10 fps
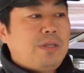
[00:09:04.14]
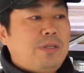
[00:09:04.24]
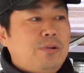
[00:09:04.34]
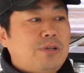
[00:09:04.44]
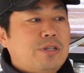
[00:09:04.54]

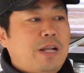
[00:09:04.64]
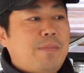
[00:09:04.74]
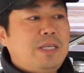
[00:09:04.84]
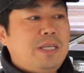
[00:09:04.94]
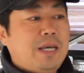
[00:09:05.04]
就是那
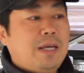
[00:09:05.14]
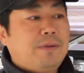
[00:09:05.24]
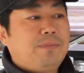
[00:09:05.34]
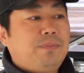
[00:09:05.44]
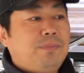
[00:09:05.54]
么些。
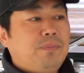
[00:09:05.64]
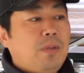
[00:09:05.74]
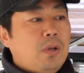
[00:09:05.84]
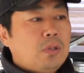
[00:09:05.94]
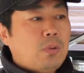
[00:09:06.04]

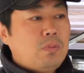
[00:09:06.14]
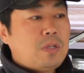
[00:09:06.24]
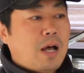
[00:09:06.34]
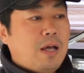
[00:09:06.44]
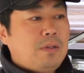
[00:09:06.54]
通
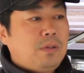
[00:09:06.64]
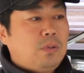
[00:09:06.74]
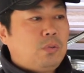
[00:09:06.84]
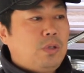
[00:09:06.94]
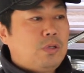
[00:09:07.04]
常
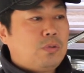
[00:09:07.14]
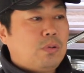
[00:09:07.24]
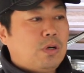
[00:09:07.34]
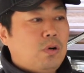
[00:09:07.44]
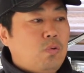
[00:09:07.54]
对
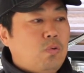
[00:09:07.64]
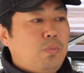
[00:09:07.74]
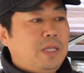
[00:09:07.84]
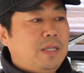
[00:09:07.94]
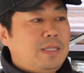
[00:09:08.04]
所购物
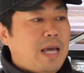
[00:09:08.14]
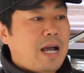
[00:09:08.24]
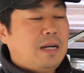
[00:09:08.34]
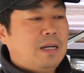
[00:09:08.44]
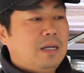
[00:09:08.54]
品的
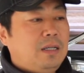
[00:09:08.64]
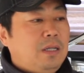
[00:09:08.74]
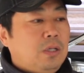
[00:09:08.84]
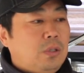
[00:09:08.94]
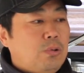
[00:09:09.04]
价格
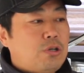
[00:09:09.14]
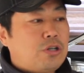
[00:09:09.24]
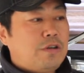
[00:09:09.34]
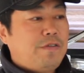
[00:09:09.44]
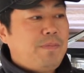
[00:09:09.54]
都
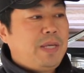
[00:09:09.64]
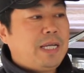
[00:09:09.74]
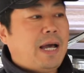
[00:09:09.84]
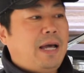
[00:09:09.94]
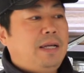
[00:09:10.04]
十分
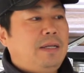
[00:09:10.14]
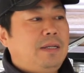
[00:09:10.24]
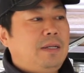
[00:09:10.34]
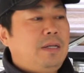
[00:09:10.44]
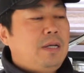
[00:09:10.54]
敏感。
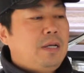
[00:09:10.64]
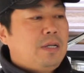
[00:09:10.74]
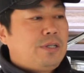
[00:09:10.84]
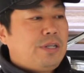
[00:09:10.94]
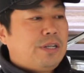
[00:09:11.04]

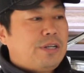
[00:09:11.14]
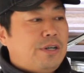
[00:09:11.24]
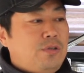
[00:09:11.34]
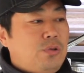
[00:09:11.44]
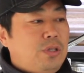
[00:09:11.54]
这个
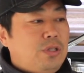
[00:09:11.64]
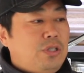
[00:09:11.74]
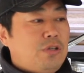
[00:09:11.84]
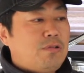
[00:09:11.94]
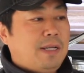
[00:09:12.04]
人群的
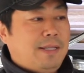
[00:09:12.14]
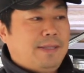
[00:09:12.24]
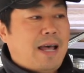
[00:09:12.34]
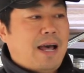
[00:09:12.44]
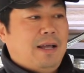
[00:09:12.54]
基数很
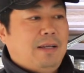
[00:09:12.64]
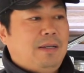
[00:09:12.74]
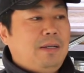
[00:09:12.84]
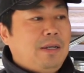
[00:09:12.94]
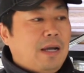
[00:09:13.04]
大，
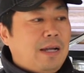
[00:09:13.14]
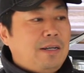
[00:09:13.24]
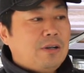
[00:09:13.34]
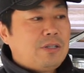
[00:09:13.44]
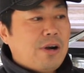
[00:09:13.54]
按
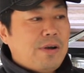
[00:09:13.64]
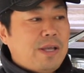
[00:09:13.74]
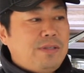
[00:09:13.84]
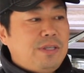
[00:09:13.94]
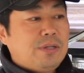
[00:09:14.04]
照调
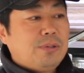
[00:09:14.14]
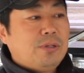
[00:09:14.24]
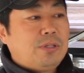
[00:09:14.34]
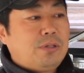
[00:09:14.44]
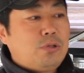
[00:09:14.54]
研机构
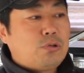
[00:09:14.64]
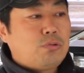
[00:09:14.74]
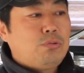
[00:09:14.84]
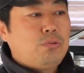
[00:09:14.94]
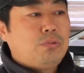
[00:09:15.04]
的
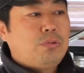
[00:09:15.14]
数据，